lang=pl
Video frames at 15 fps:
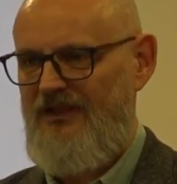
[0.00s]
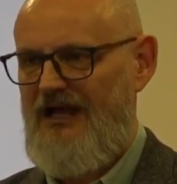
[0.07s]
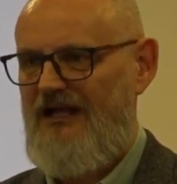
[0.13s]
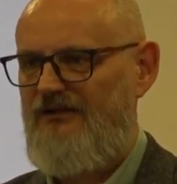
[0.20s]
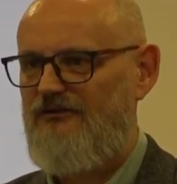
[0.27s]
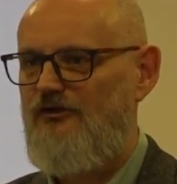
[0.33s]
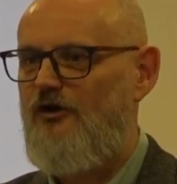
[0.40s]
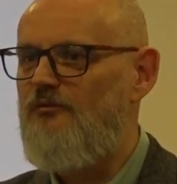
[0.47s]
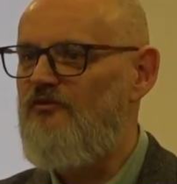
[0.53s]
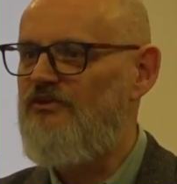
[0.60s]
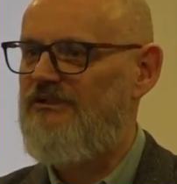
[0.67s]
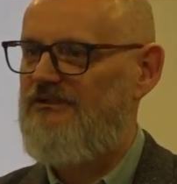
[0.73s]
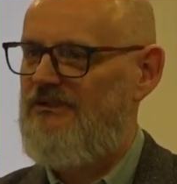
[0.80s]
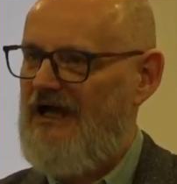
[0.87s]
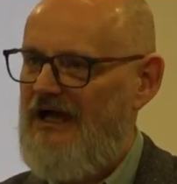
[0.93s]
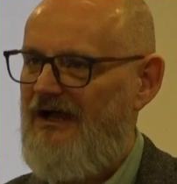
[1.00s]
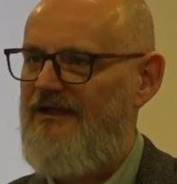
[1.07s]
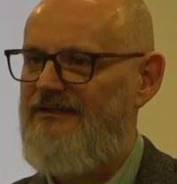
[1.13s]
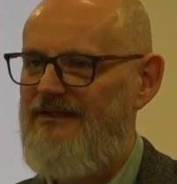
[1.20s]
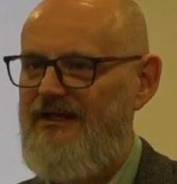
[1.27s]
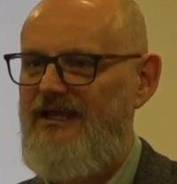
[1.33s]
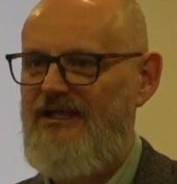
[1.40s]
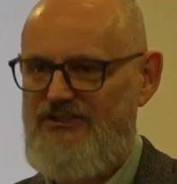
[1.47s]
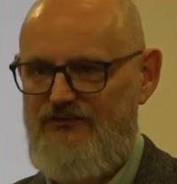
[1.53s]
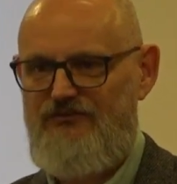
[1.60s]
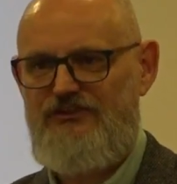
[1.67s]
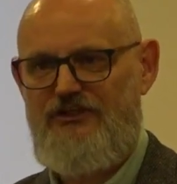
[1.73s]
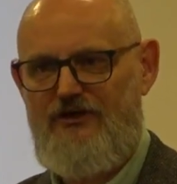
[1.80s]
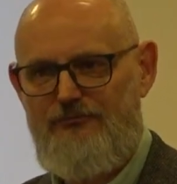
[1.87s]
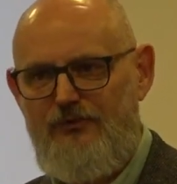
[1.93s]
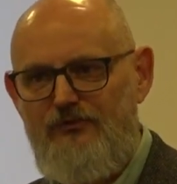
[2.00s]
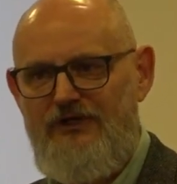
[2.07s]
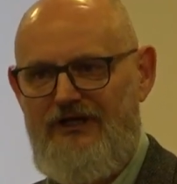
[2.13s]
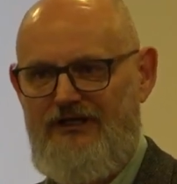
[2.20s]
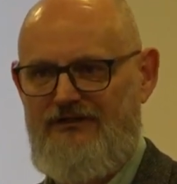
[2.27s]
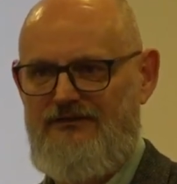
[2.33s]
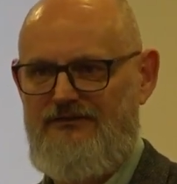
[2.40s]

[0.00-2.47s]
Ale to tylko mówi, że ta energia się wyczerpuje.